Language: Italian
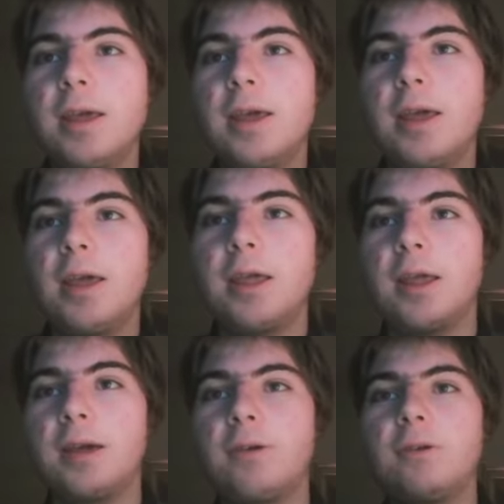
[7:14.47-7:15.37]

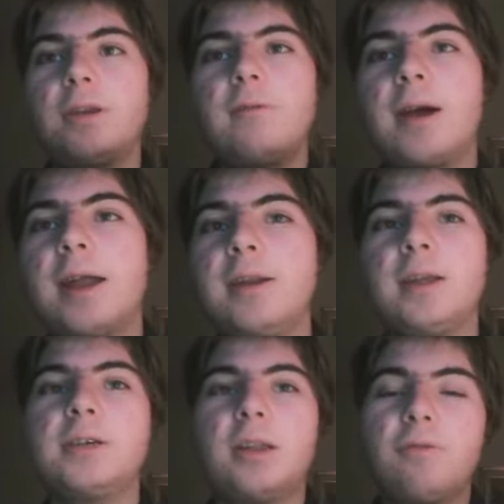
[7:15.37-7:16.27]
eh, così magari
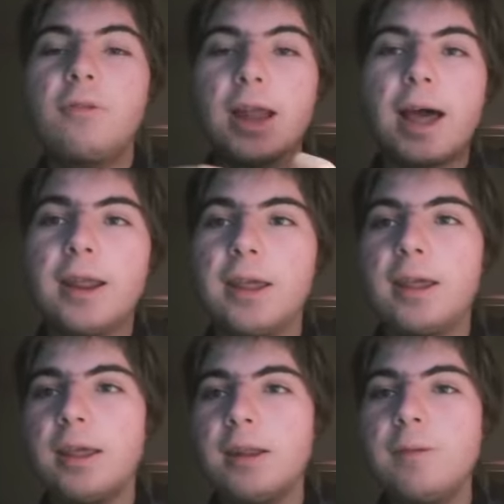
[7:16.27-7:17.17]
riesci a
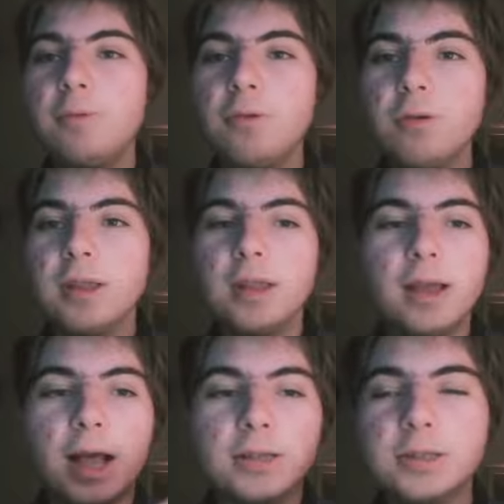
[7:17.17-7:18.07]
sfruttare eh, di più
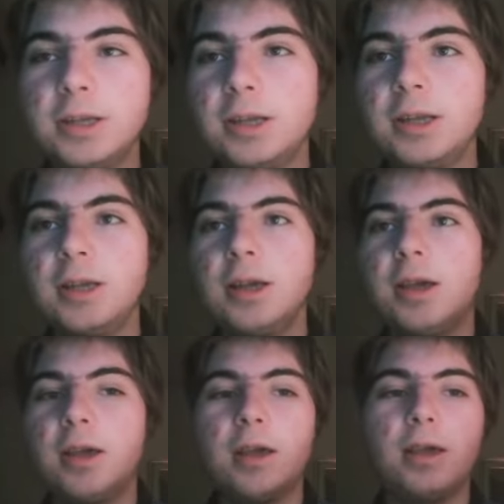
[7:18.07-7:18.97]
i
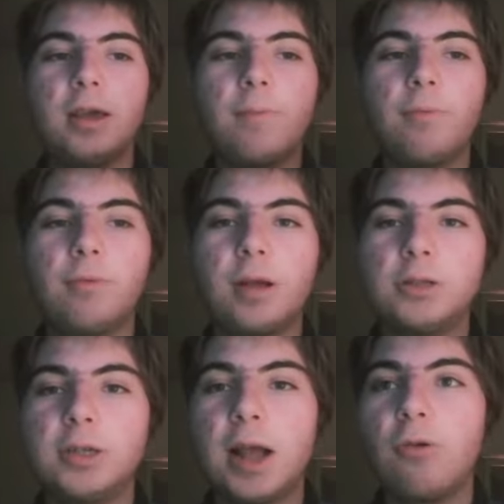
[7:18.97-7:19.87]
calci appunto i
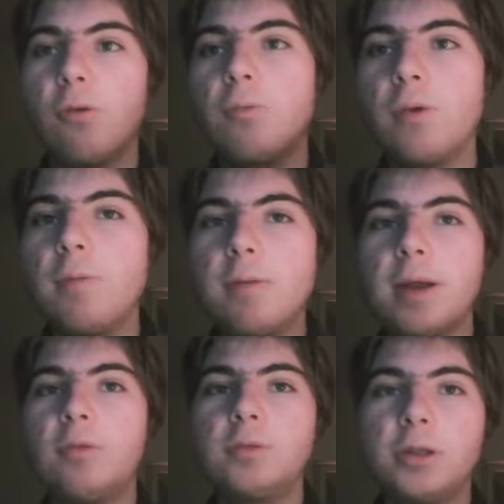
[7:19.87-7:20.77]
calci d'angolo oppure mi
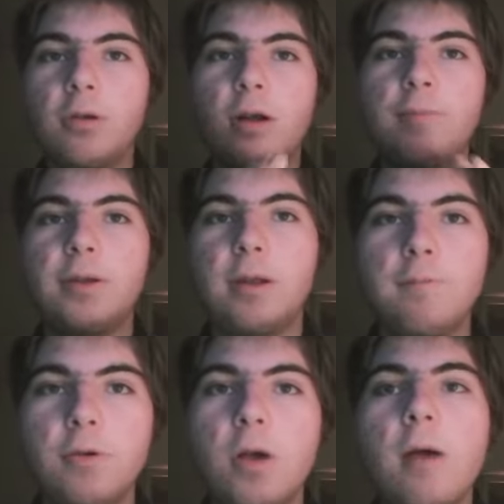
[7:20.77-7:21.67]
metti un centrocampista
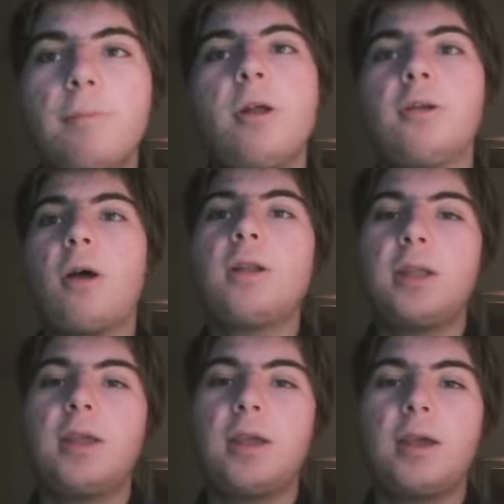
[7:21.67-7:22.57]
in più però
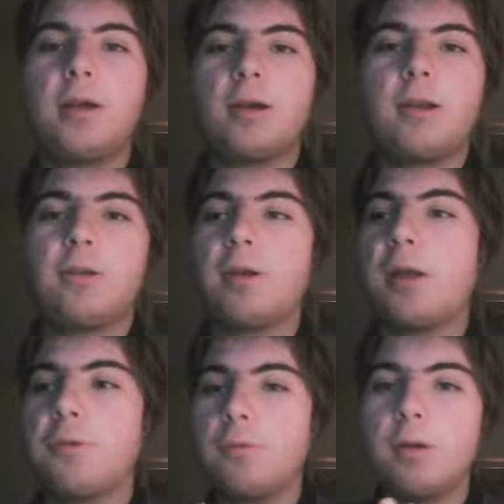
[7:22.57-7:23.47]
togli Cristo
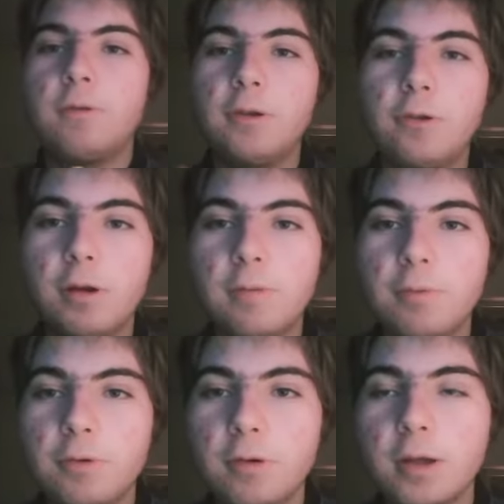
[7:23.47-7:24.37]
Santo un difensore in
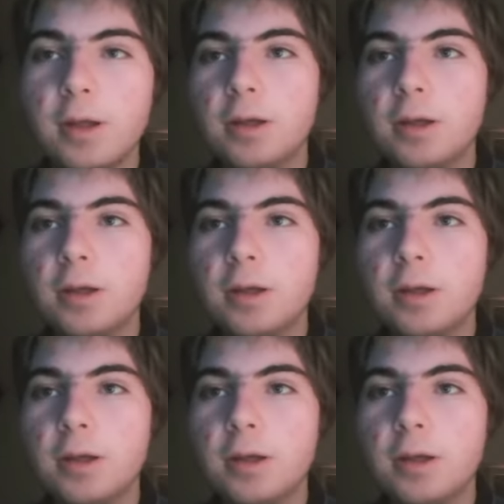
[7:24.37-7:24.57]
più